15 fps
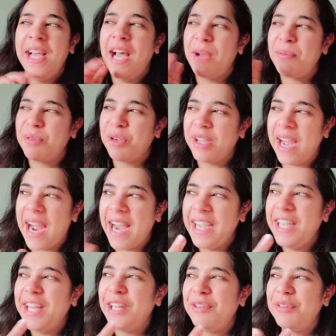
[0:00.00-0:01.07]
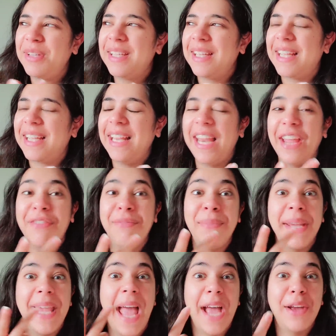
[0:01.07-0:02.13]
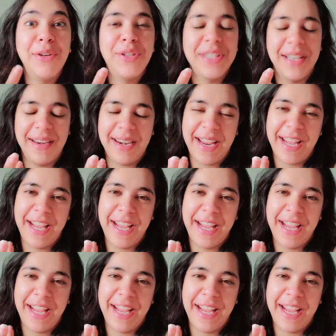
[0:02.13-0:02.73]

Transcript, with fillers: आपको एक आइडिया दूंगी कि लाइफ में क्या कुछ चल रहा